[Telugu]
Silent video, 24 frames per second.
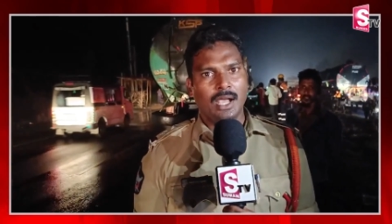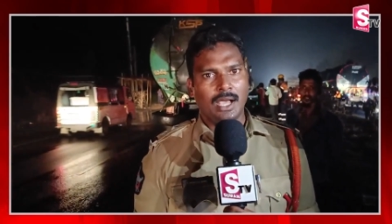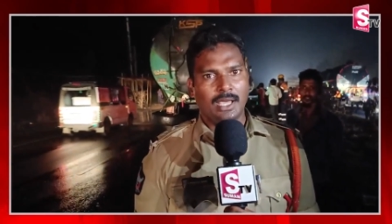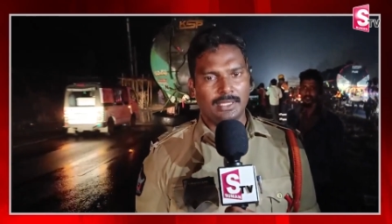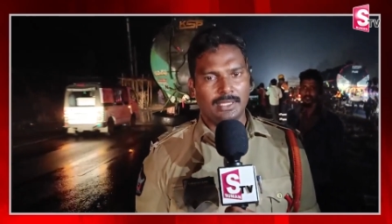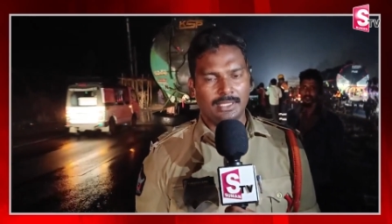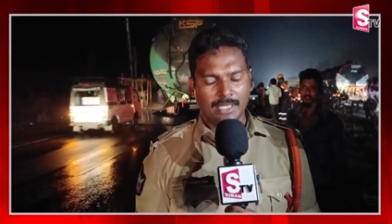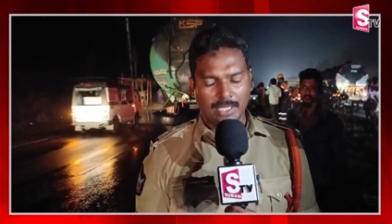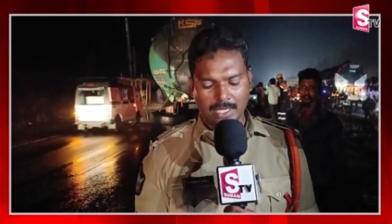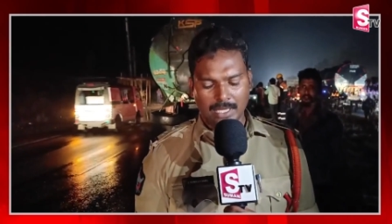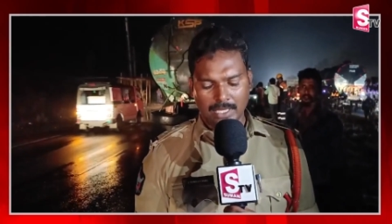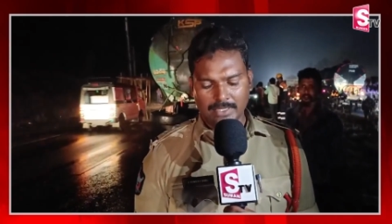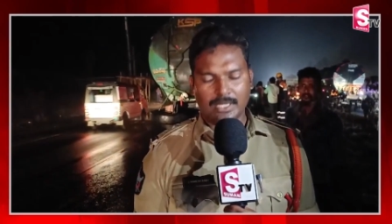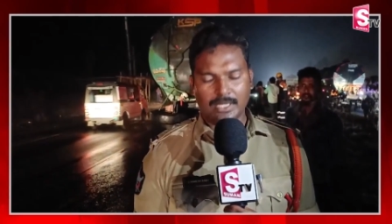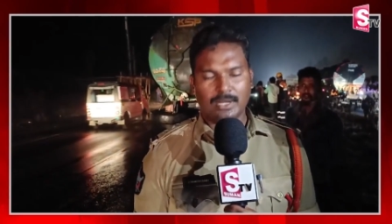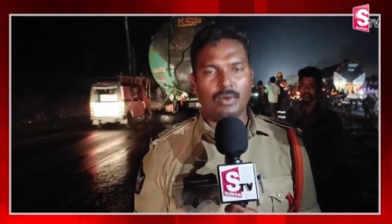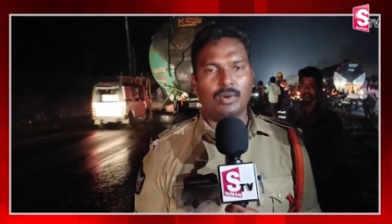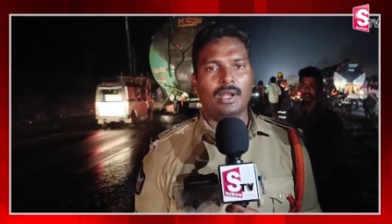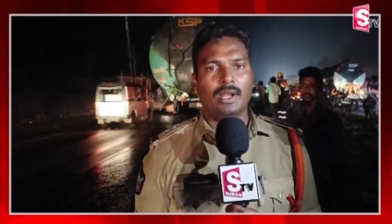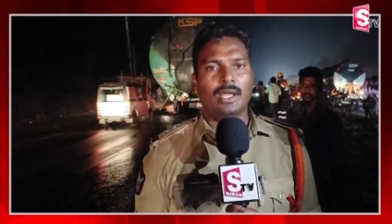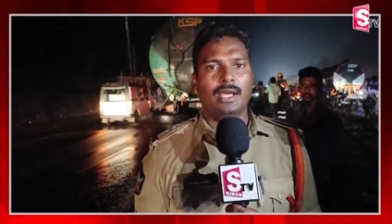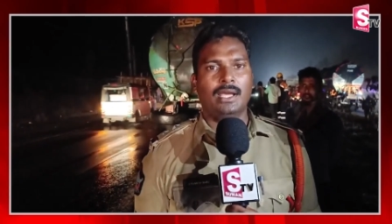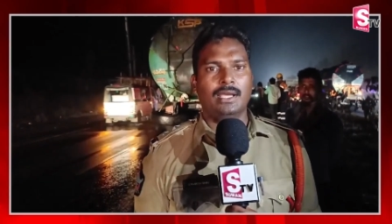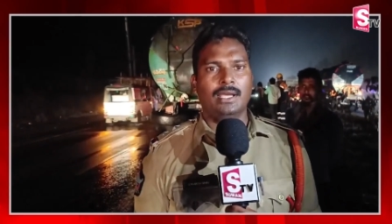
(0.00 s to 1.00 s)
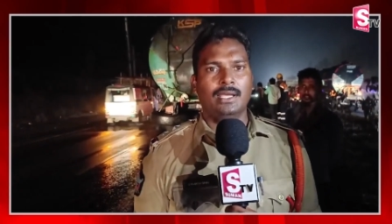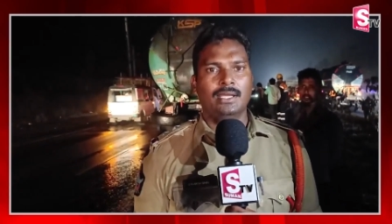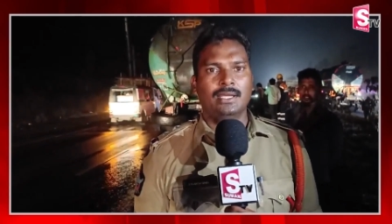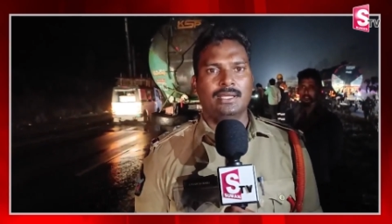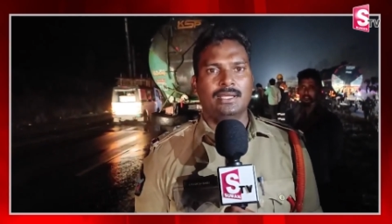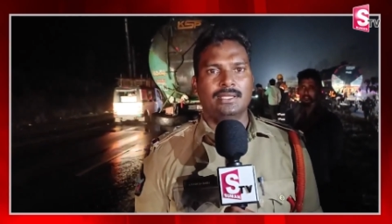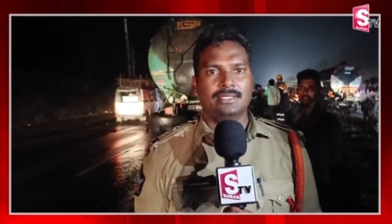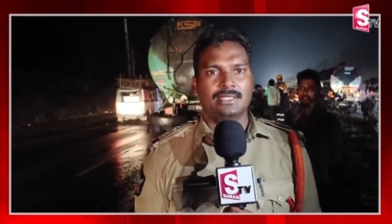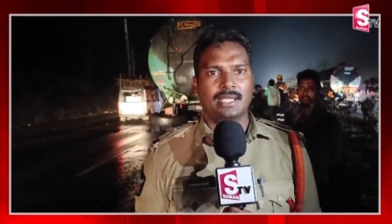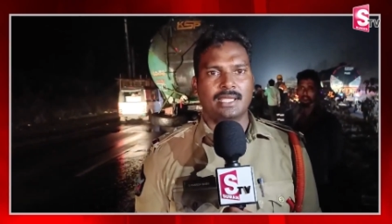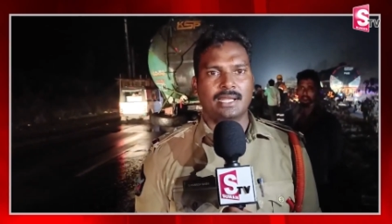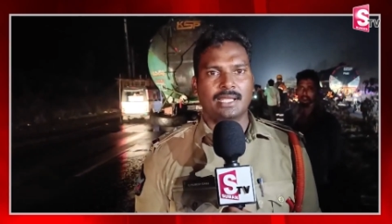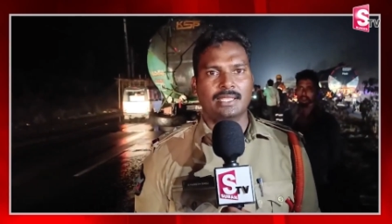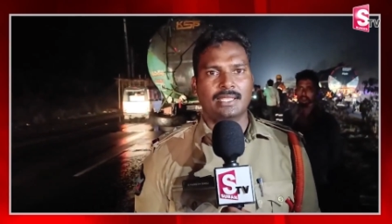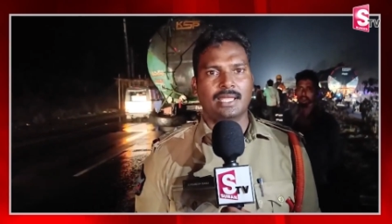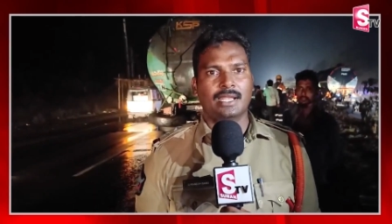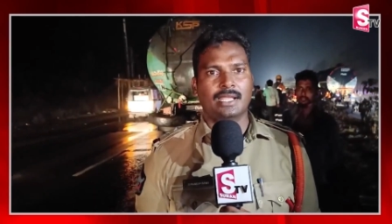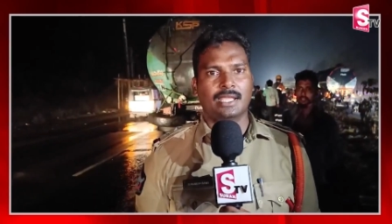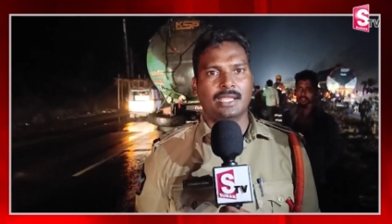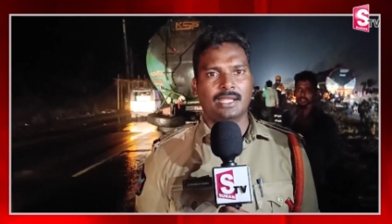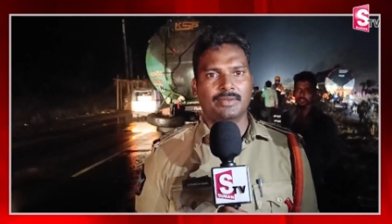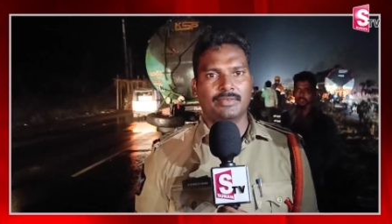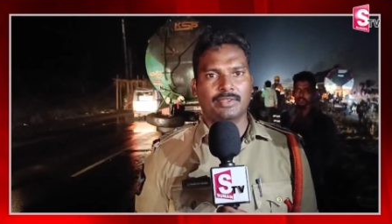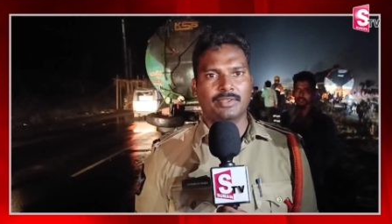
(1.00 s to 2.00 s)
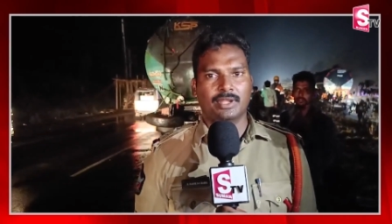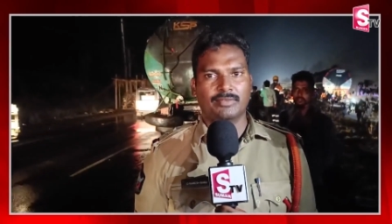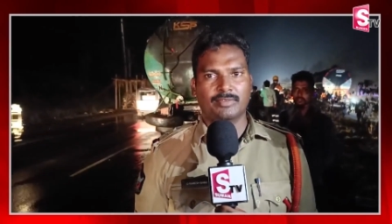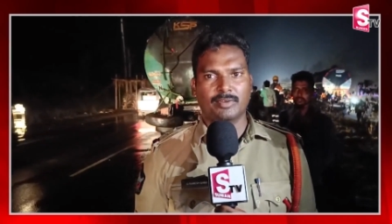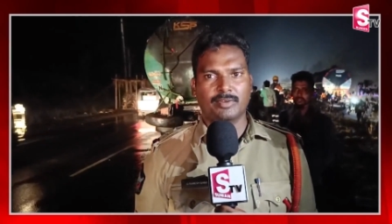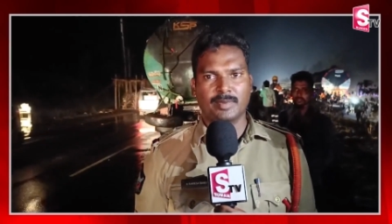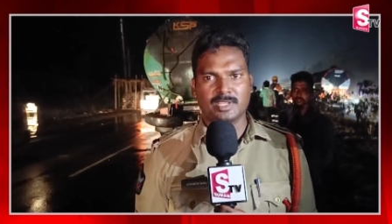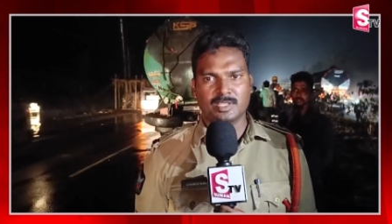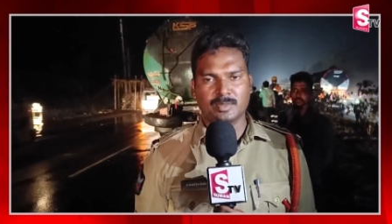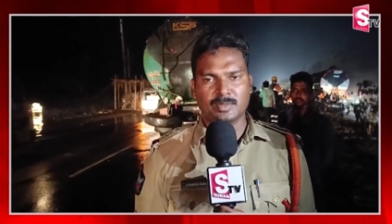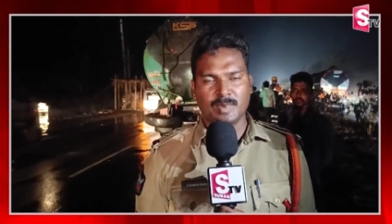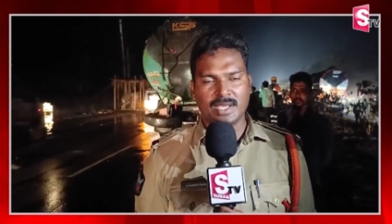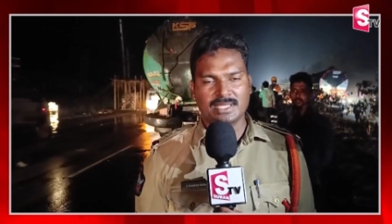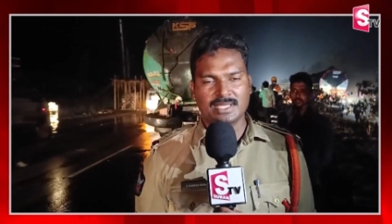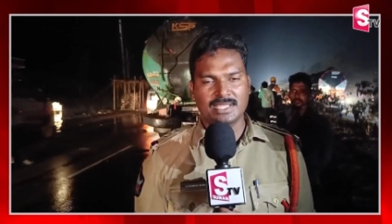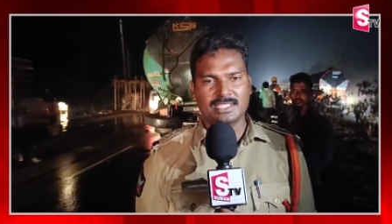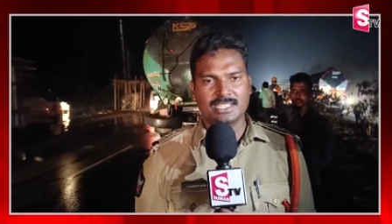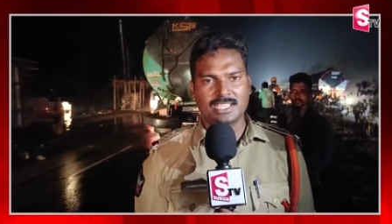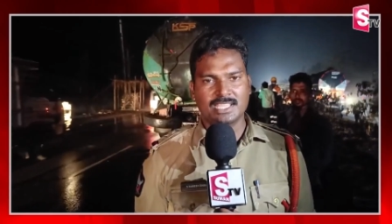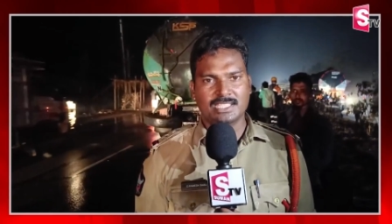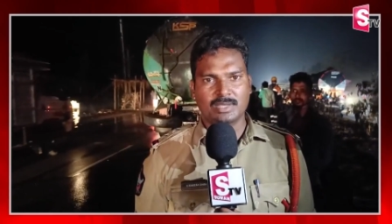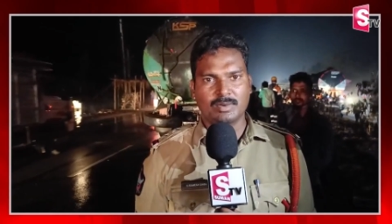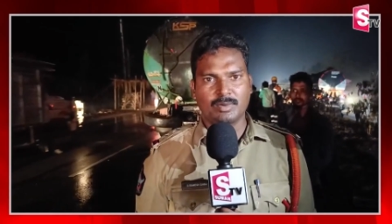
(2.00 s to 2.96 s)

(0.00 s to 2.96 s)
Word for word: అధికారులందరికీ కూడా జరిగిన దానికి ఇన్ఫర్మేషన్ పాస్ ఆన్